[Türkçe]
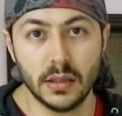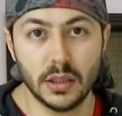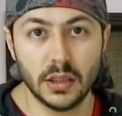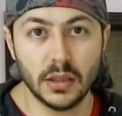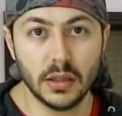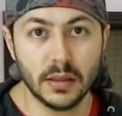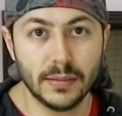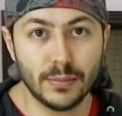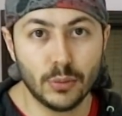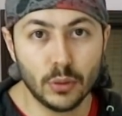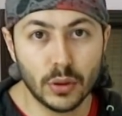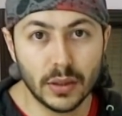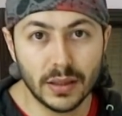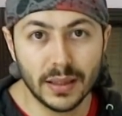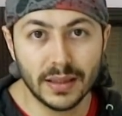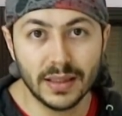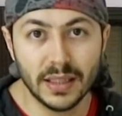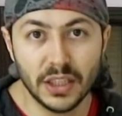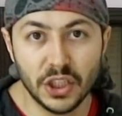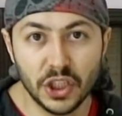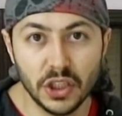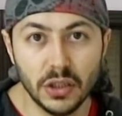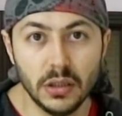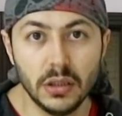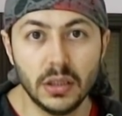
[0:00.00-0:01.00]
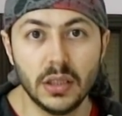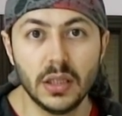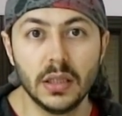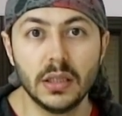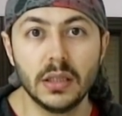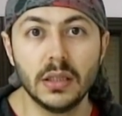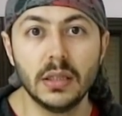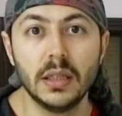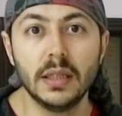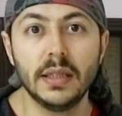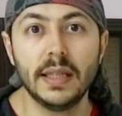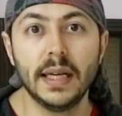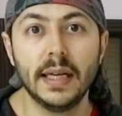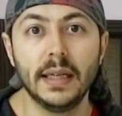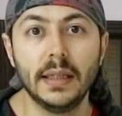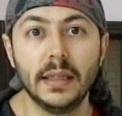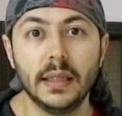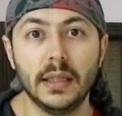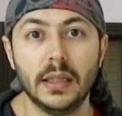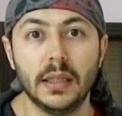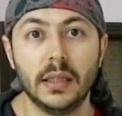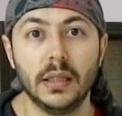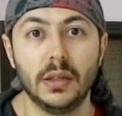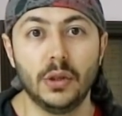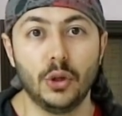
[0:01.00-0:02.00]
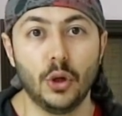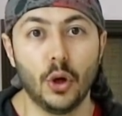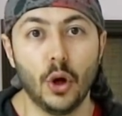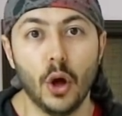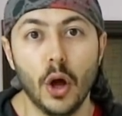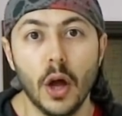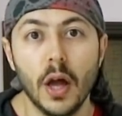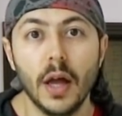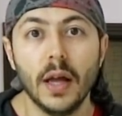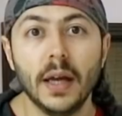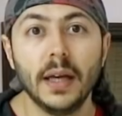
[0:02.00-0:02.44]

İşte burada da işin içerisine teknik giriyor.